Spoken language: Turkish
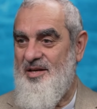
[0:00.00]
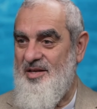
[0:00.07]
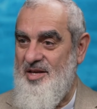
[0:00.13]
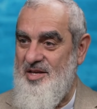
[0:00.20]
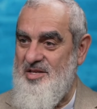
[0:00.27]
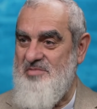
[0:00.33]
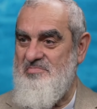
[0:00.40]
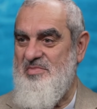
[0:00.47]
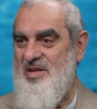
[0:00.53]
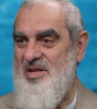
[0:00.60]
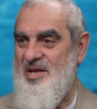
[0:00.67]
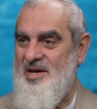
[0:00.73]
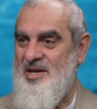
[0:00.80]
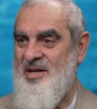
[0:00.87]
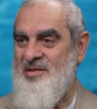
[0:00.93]
7
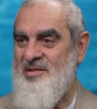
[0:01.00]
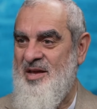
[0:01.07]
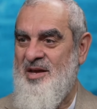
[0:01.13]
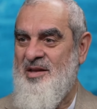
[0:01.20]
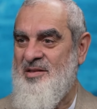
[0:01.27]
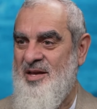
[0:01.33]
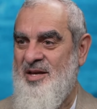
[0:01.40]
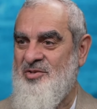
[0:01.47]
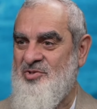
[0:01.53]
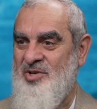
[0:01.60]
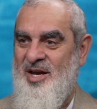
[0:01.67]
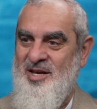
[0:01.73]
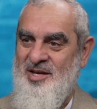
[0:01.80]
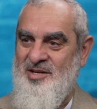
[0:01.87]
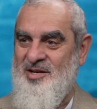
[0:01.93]
milyara tek tek
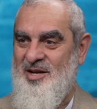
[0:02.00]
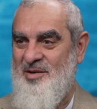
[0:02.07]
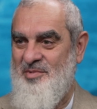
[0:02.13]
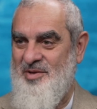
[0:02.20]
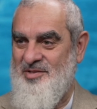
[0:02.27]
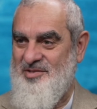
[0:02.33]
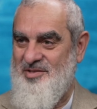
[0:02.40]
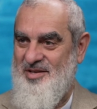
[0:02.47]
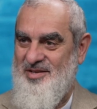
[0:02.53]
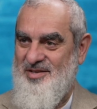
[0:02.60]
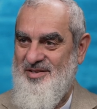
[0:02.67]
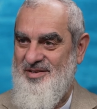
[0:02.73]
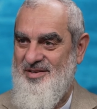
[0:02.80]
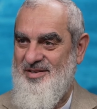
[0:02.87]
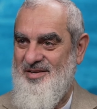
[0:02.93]
çay ikram
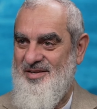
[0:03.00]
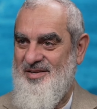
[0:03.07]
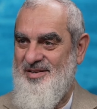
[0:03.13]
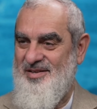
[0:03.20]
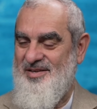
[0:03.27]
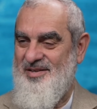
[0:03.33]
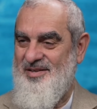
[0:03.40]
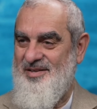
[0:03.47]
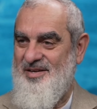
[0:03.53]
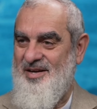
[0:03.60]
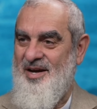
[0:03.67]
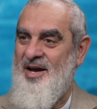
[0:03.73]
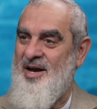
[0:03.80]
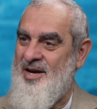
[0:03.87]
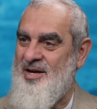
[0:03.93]
etsek,
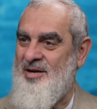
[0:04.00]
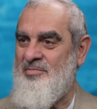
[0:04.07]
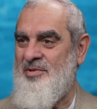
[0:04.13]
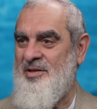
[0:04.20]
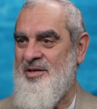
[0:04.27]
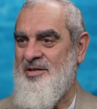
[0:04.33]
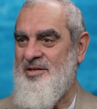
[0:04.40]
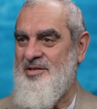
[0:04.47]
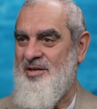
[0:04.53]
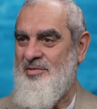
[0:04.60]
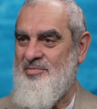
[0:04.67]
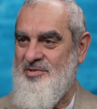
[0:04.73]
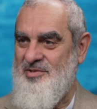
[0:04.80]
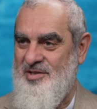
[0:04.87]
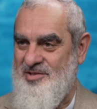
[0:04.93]
ayakkabılarını
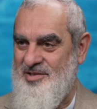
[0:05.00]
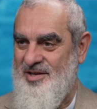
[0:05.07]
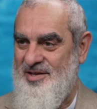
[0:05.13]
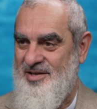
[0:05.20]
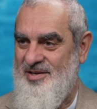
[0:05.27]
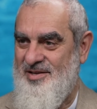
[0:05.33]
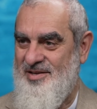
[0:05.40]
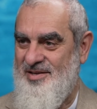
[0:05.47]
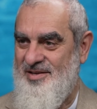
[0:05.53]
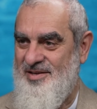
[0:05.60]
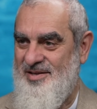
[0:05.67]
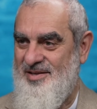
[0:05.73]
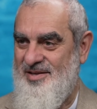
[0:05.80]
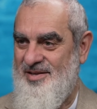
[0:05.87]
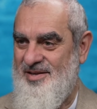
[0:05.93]
temizlesek,
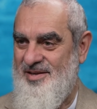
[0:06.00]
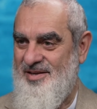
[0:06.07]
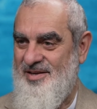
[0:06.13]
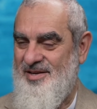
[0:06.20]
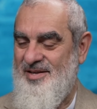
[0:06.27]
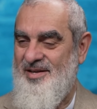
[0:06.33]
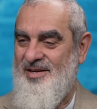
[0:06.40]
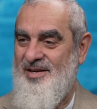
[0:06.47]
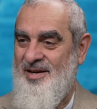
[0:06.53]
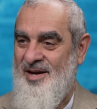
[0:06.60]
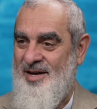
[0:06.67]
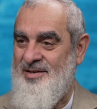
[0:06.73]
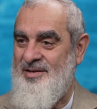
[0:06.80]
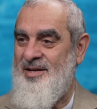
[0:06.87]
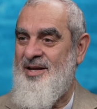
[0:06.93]

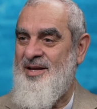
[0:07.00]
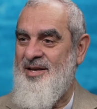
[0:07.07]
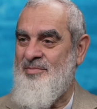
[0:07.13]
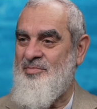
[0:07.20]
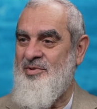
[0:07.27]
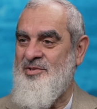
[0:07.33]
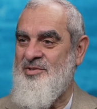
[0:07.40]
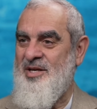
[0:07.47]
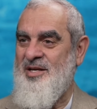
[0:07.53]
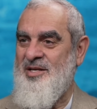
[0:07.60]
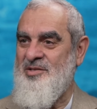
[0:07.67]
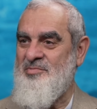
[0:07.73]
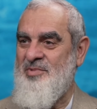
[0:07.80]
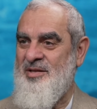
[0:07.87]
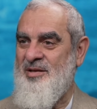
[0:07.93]
anneye yapılacak
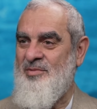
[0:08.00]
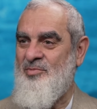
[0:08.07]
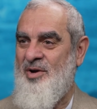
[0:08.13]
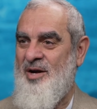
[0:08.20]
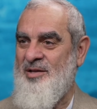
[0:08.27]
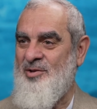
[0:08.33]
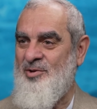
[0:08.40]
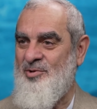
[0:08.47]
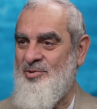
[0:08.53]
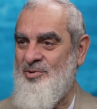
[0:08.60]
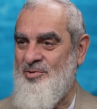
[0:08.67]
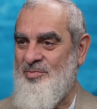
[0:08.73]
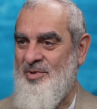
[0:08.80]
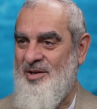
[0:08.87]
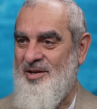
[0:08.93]
hizmete muadil olur
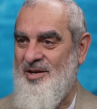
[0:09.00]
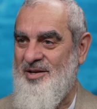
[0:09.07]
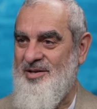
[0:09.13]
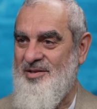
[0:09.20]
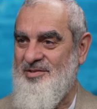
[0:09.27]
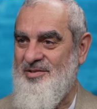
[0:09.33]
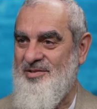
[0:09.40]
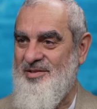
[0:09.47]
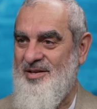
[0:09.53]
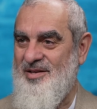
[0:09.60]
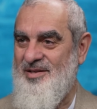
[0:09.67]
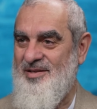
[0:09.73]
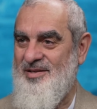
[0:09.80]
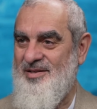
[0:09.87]
mu Allah katında?